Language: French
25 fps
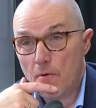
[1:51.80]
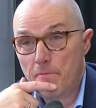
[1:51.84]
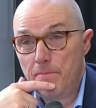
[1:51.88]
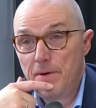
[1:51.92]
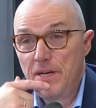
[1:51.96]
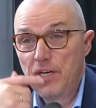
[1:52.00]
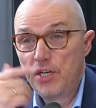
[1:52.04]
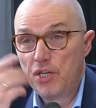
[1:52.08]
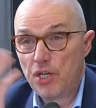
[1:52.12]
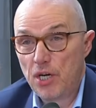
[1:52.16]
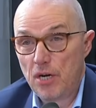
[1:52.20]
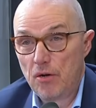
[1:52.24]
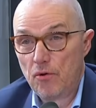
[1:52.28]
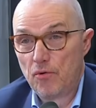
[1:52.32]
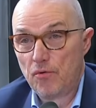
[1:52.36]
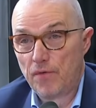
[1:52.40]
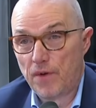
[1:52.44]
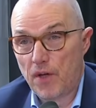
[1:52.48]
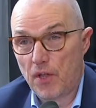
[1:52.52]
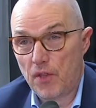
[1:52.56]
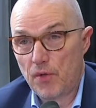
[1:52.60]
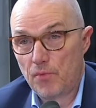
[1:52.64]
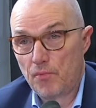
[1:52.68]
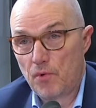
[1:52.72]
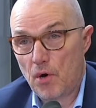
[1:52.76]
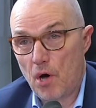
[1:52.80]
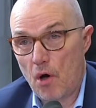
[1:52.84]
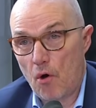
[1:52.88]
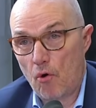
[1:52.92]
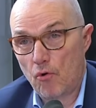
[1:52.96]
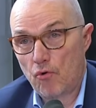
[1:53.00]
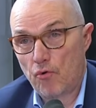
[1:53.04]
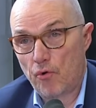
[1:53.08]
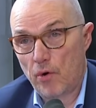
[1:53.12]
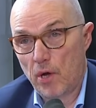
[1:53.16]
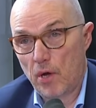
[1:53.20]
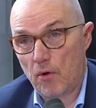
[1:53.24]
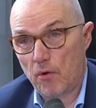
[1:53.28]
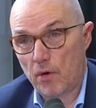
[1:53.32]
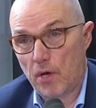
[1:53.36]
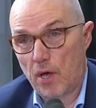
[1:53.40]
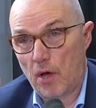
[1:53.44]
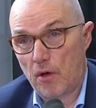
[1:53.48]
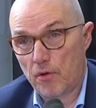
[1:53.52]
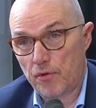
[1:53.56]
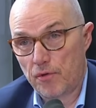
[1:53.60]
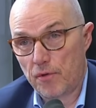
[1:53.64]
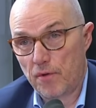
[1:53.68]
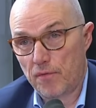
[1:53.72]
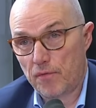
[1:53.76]
obliger le gouvernement à recourir au
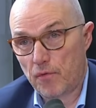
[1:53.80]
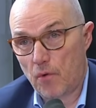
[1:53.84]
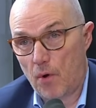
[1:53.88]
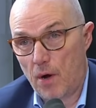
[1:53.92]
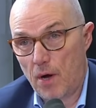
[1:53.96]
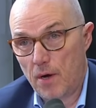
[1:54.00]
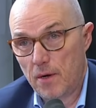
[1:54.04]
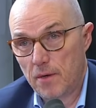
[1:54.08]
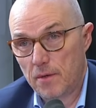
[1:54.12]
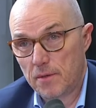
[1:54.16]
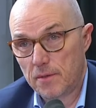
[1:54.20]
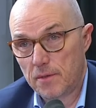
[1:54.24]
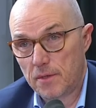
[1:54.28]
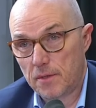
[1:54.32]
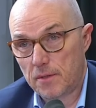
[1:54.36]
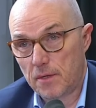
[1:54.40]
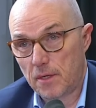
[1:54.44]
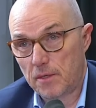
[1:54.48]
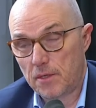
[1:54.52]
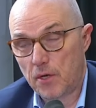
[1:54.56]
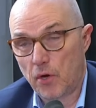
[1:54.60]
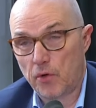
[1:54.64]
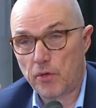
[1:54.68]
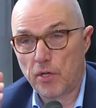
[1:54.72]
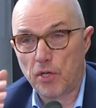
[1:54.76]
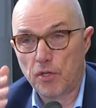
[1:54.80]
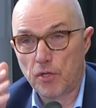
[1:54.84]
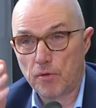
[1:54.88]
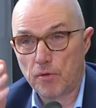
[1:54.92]
49.3, c'est-à-dire une